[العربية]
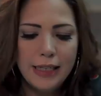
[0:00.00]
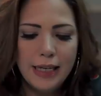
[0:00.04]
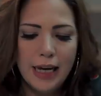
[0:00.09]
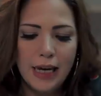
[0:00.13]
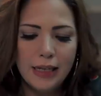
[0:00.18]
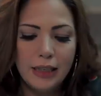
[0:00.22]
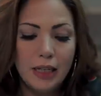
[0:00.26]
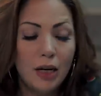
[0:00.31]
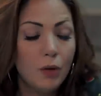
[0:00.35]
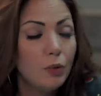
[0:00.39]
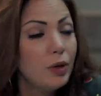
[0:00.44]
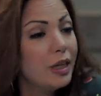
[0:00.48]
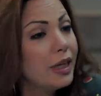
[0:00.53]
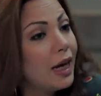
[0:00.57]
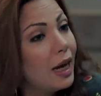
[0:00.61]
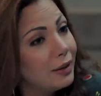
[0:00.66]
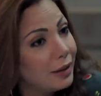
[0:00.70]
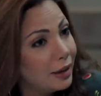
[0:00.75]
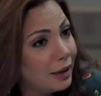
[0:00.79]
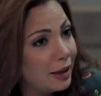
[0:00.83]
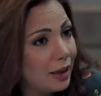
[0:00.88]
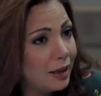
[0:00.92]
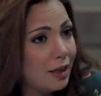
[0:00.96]
يعني لو ليك
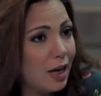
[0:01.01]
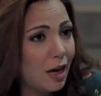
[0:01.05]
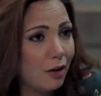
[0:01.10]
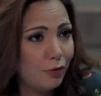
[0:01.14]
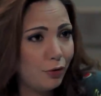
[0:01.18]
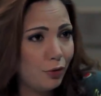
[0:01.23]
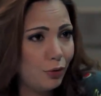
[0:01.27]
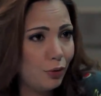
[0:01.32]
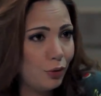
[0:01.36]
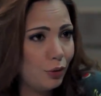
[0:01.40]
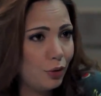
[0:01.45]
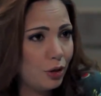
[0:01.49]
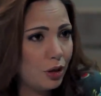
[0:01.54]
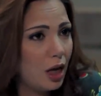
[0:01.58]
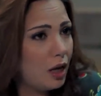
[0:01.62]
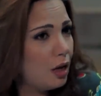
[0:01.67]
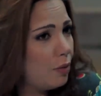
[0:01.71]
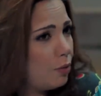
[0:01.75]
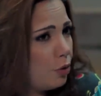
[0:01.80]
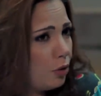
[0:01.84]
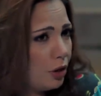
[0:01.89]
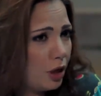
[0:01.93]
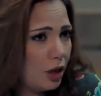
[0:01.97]
عند الجدع فلوس
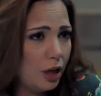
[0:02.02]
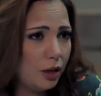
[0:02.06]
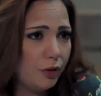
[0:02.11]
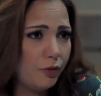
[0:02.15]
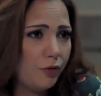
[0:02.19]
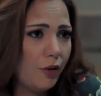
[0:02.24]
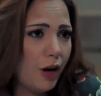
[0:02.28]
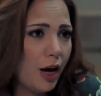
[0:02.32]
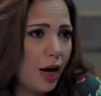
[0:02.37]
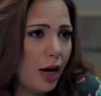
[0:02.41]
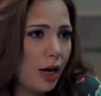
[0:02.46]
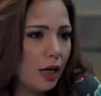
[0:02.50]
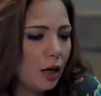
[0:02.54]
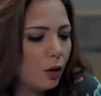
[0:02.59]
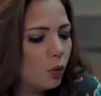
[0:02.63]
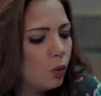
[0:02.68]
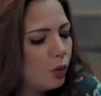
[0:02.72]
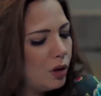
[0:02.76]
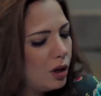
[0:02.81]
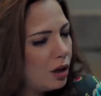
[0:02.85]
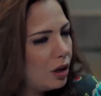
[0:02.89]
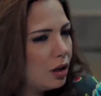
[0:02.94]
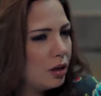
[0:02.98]
انا ممكن ادفعها
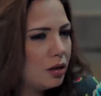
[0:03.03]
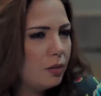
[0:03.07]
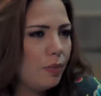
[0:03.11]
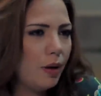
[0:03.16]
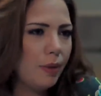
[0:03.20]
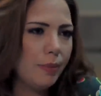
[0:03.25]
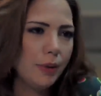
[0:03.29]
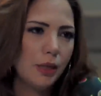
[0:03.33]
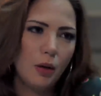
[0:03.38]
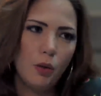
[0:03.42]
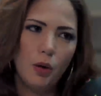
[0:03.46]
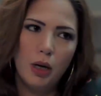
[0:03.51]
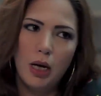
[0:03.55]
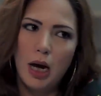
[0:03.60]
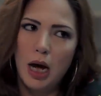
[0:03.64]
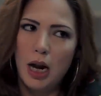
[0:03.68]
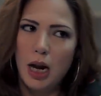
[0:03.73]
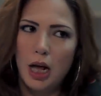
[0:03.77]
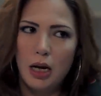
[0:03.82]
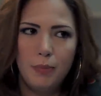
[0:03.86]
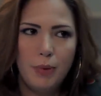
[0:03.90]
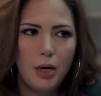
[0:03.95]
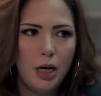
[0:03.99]
لك ونخلص بقى بدل وجع
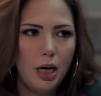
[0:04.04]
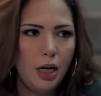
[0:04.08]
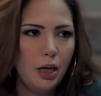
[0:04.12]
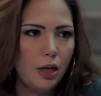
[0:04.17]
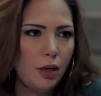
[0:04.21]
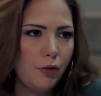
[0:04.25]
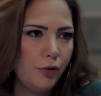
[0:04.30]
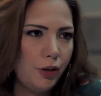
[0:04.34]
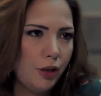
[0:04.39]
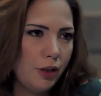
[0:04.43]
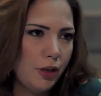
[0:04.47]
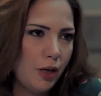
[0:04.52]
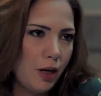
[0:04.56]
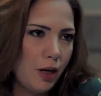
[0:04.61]
القلب اللي احنا فيه